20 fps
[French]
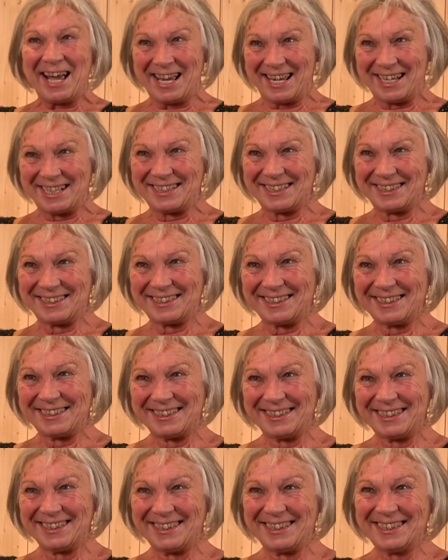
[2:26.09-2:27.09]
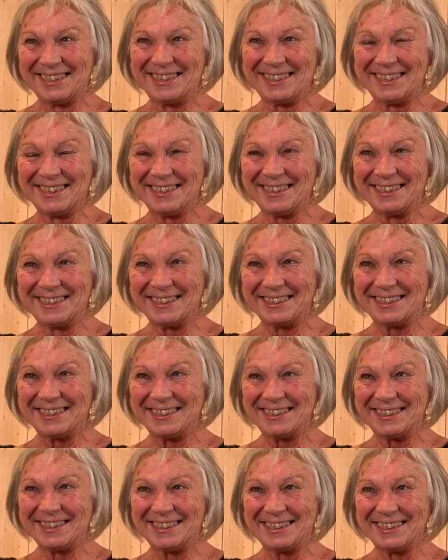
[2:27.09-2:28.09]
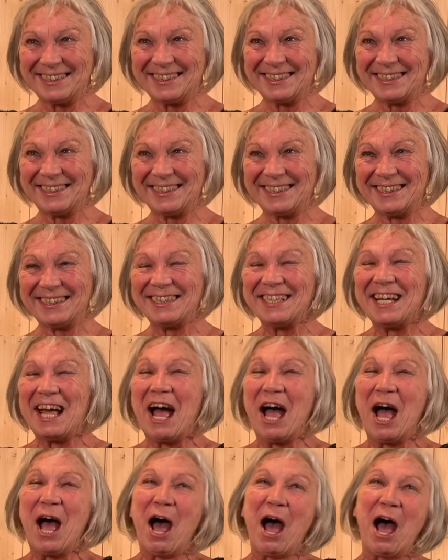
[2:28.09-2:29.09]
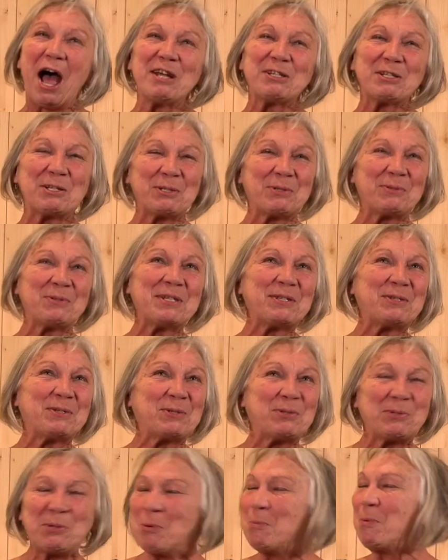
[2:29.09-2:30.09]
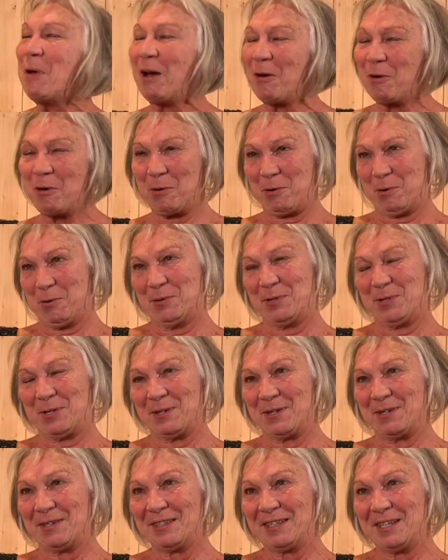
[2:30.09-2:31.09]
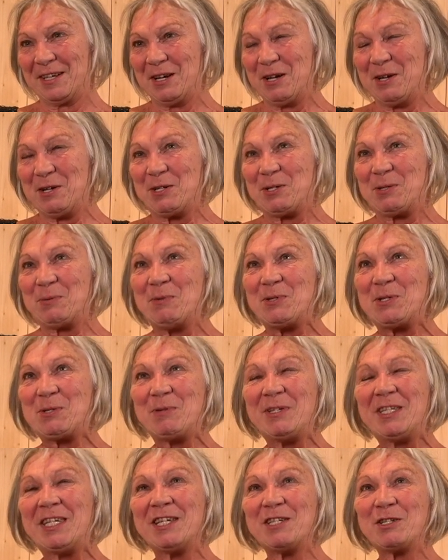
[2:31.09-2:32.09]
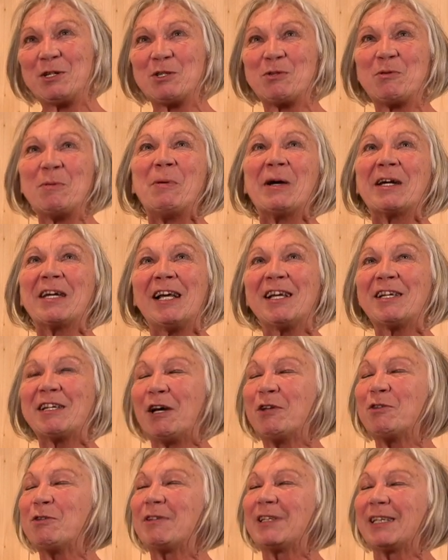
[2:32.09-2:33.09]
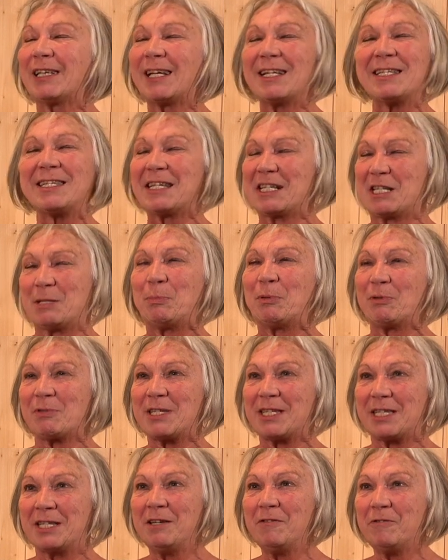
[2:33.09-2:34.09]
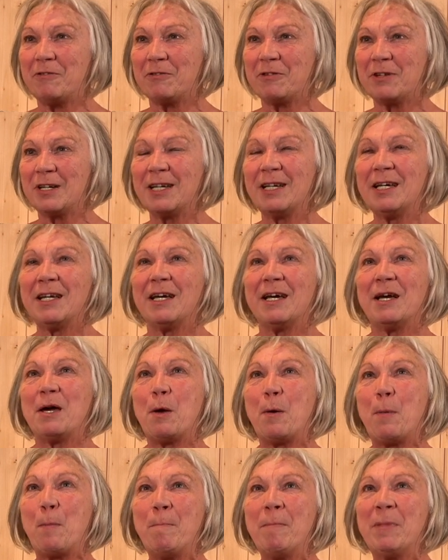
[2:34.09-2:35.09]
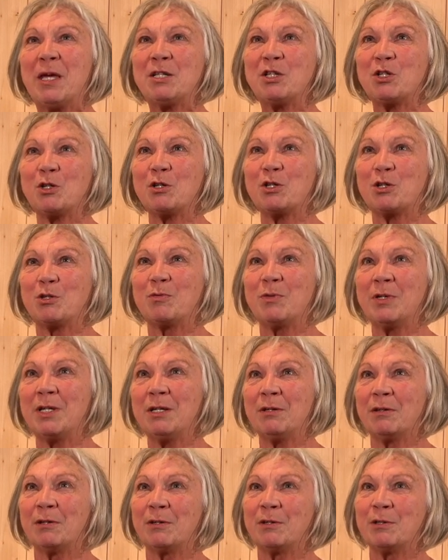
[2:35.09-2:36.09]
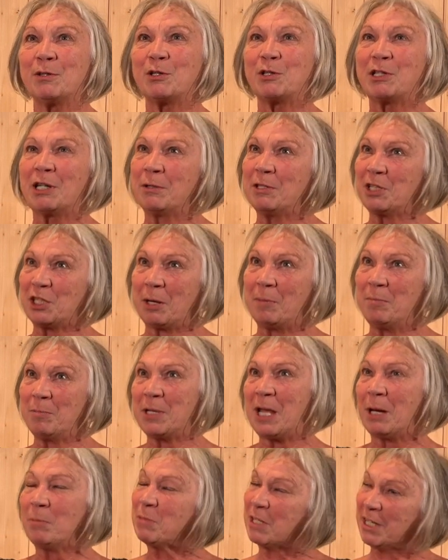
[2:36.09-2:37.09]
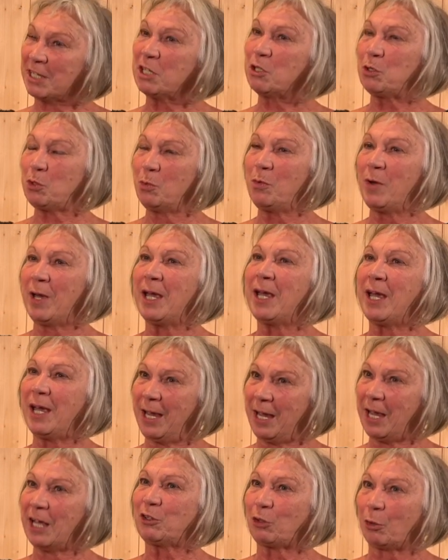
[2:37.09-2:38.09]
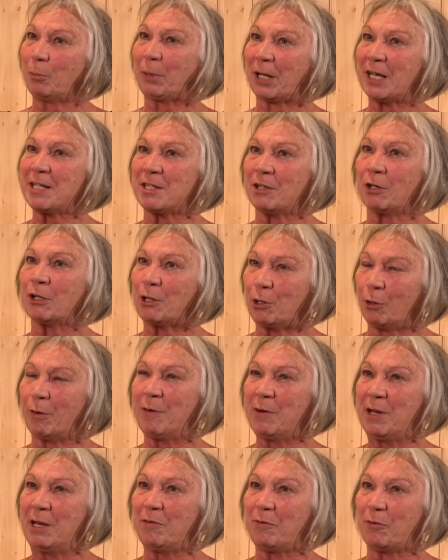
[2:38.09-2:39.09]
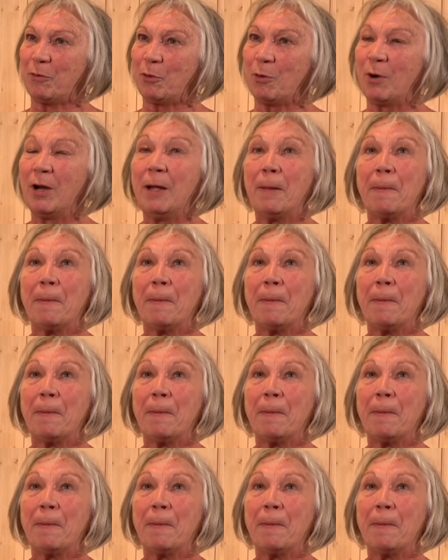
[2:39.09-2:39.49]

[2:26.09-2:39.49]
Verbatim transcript: vivante pour ce matrimoine des arts de l'art ah, Je suis super heureuse. Je me suis dit, je ne suis pas quelqu'un de très expansif, mais je suis, euh, j'aime bien me situer et être présente là où il faut.